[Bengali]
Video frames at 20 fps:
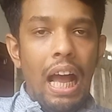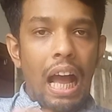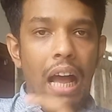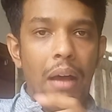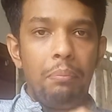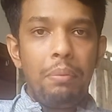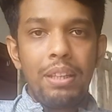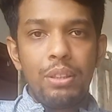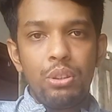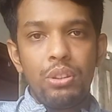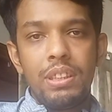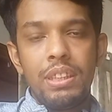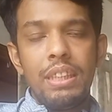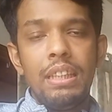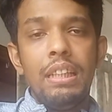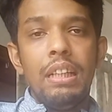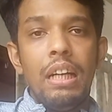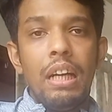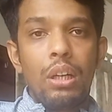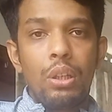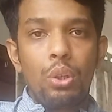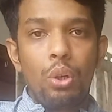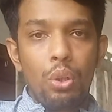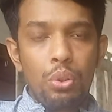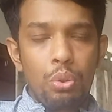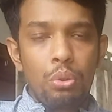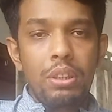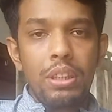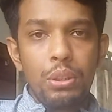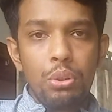আমরা যদি গত
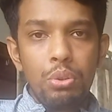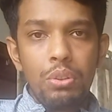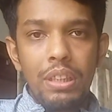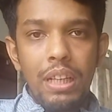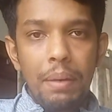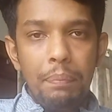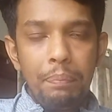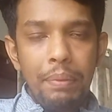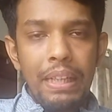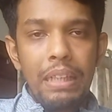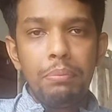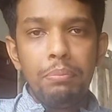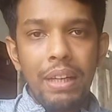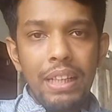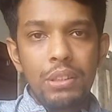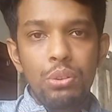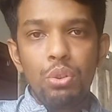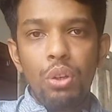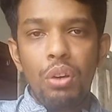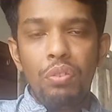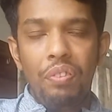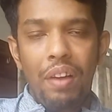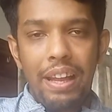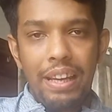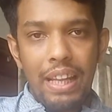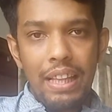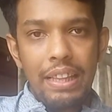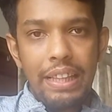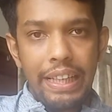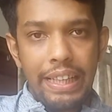কিছু দিনের বিগ ম্যাচগুলোর
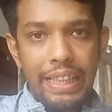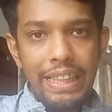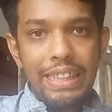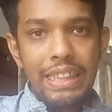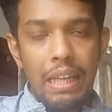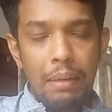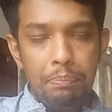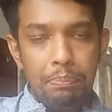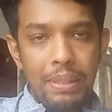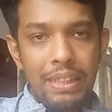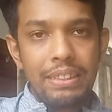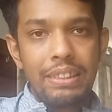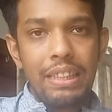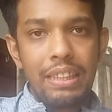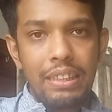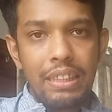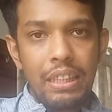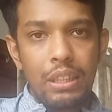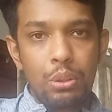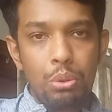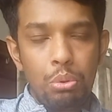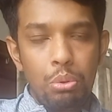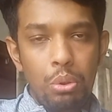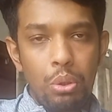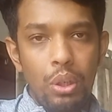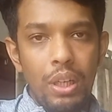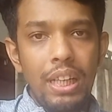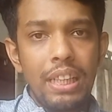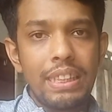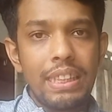ফাইনাল দেখি চ্যাম্পিয়ন্স লিগ থেকে শুরু
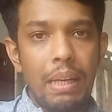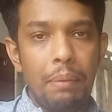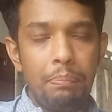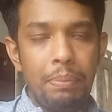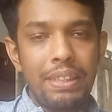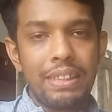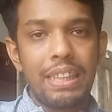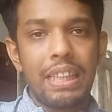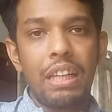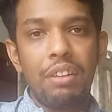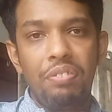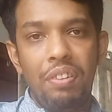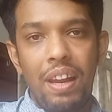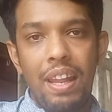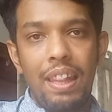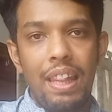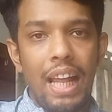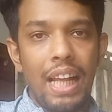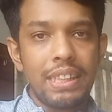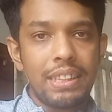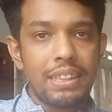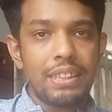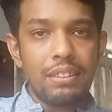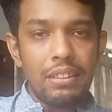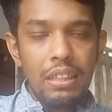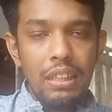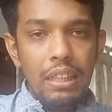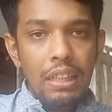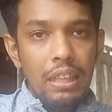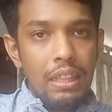করে চ্যাম্পিয়ন্স লিগের ফাইনাল লাস্ট
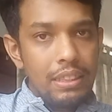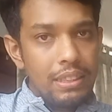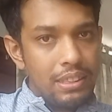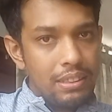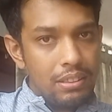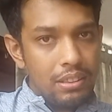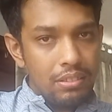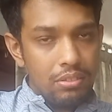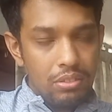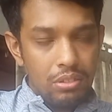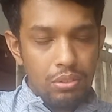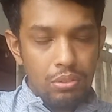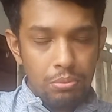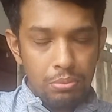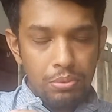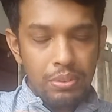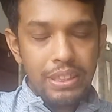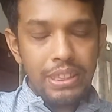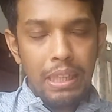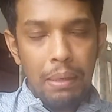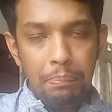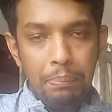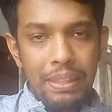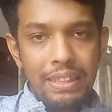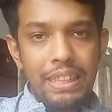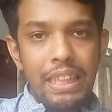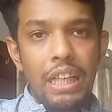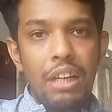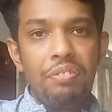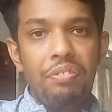চ্যাম্পিয়ন্স
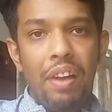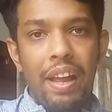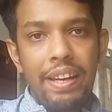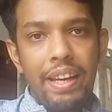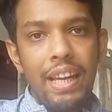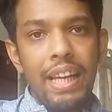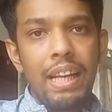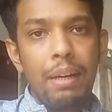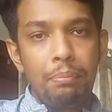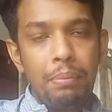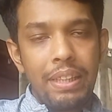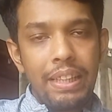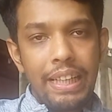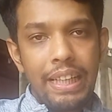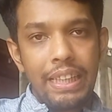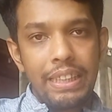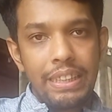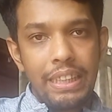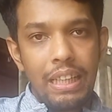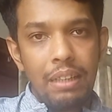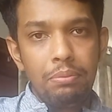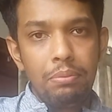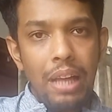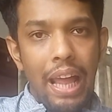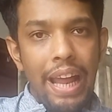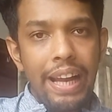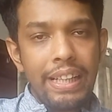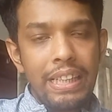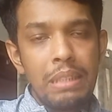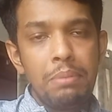লিগের ফাইনালে আমরা দেখেছিলাম
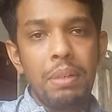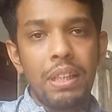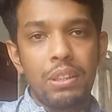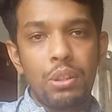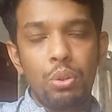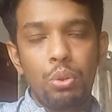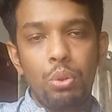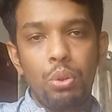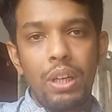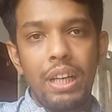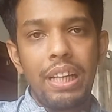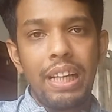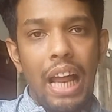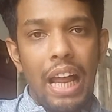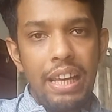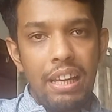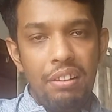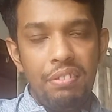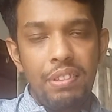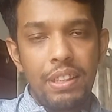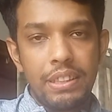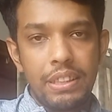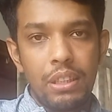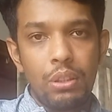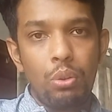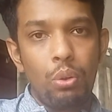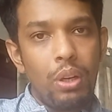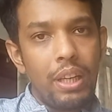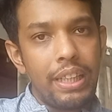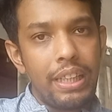একটি মাত্র গোলে কাই হ্যাভার্সের
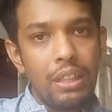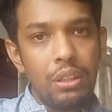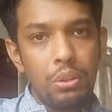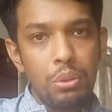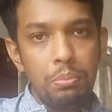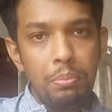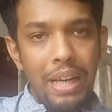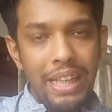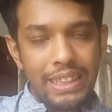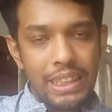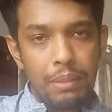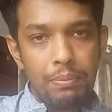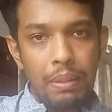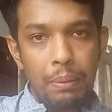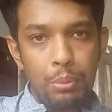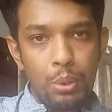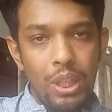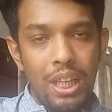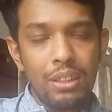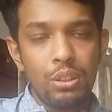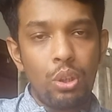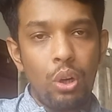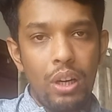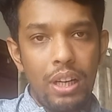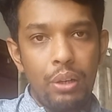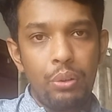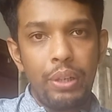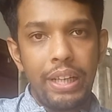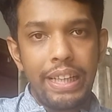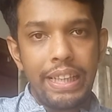গোলে কিন্তু ম্যাচের ব্যবধান করা
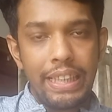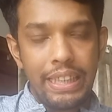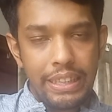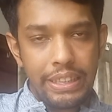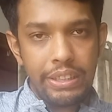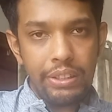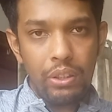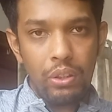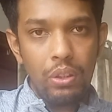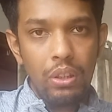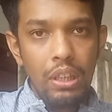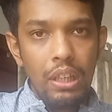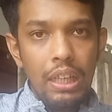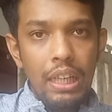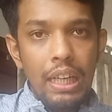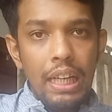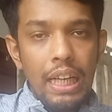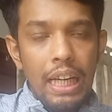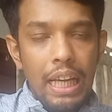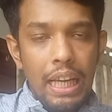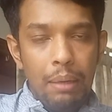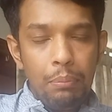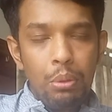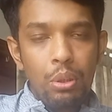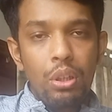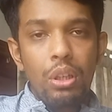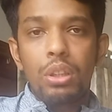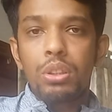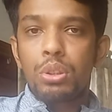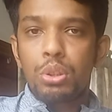হয়ে গিয়েছিল এবং
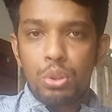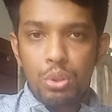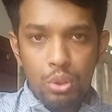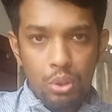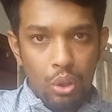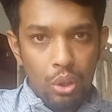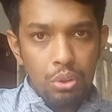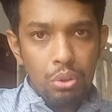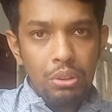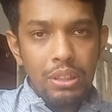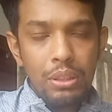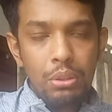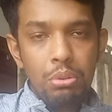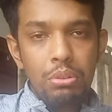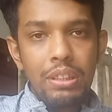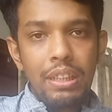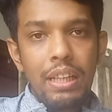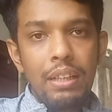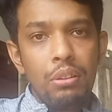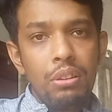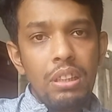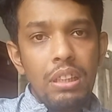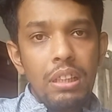গত কিছু দিনেও